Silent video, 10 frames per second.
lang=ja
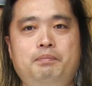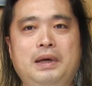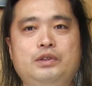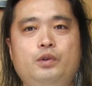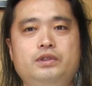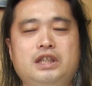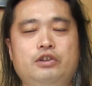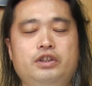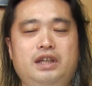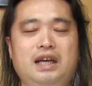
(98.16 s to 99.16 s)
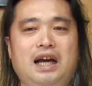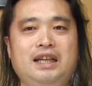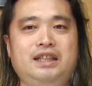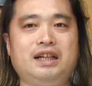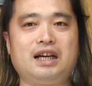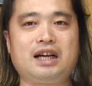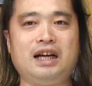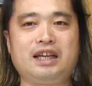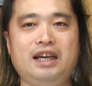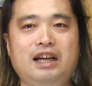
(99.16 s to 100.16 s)
パソコン使うとき足なんか
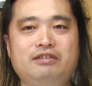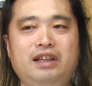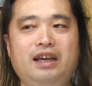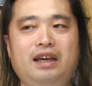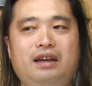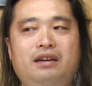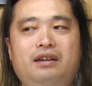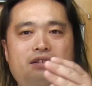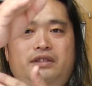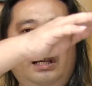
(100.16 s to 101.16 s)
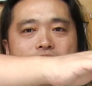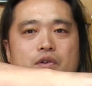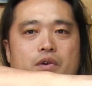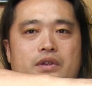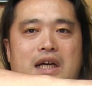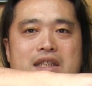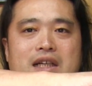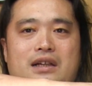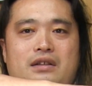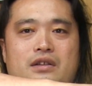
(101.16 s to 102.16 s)
関係なくて、手のこの高
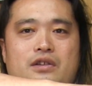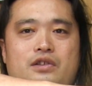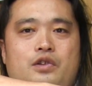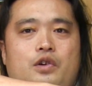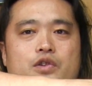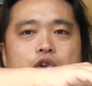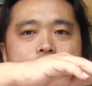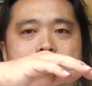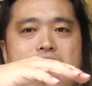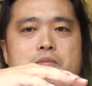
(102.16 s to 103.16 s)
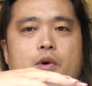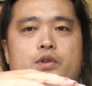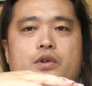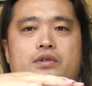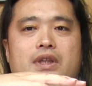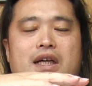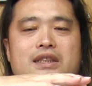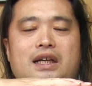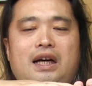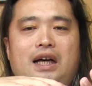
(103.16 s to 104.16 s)
さ、そことキーボードの
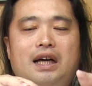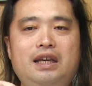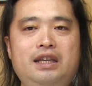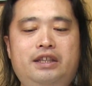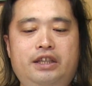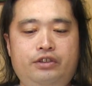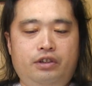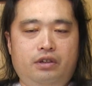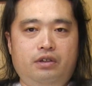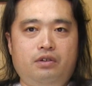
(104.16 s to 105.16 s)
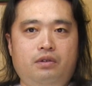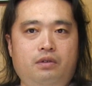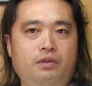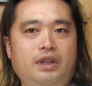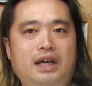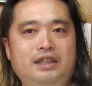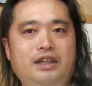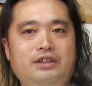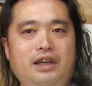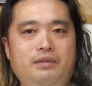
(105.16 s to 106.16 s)
高さが一致する。こんな感
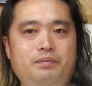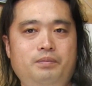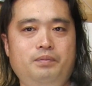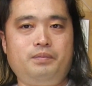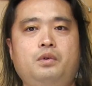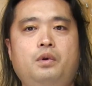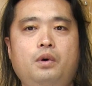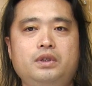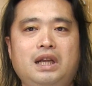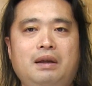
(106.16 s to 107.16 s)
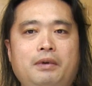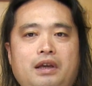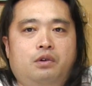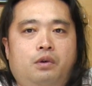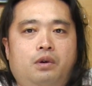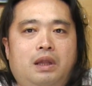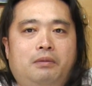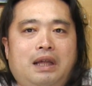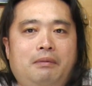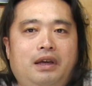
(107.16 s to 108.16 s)
じですね。こうじゃダメ。こうで
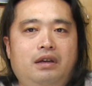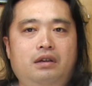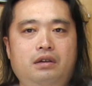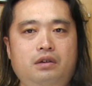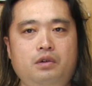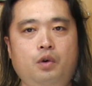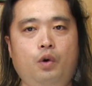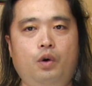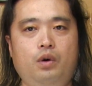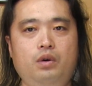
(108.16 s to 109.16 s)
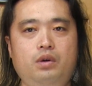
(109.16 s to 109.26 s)
もダメ。こう。